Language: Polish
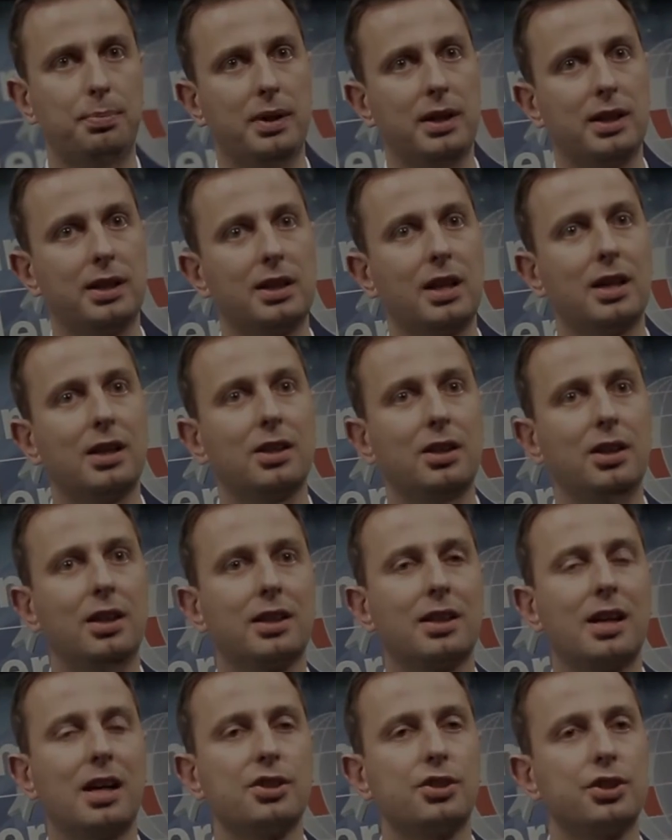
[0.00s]
pielęgniarki,
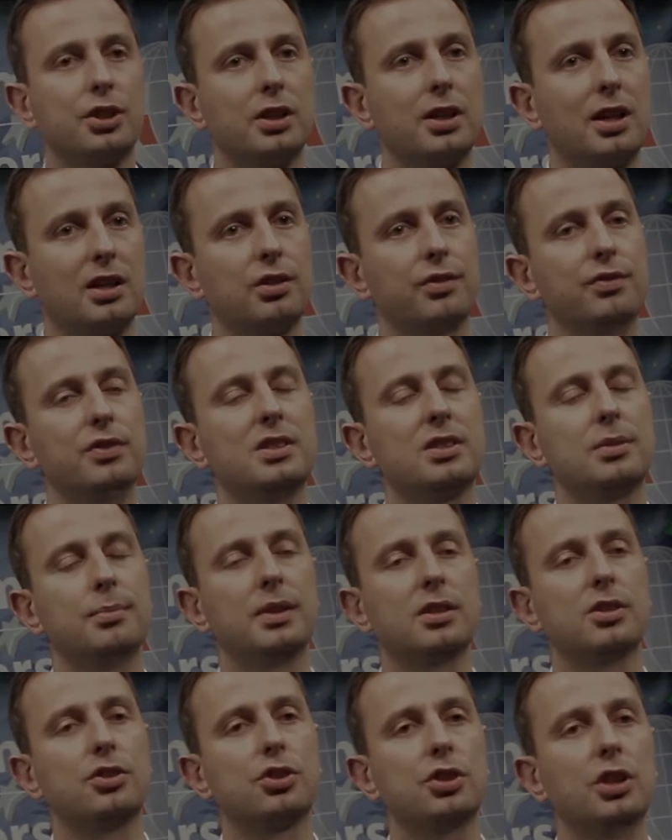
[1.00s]
lekarze, ratownicy
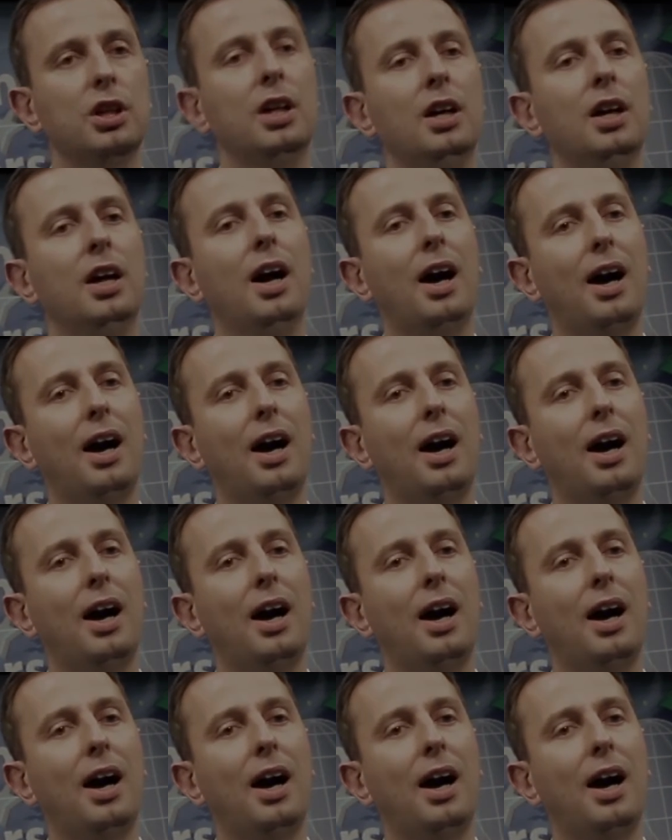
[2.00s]
medyczni,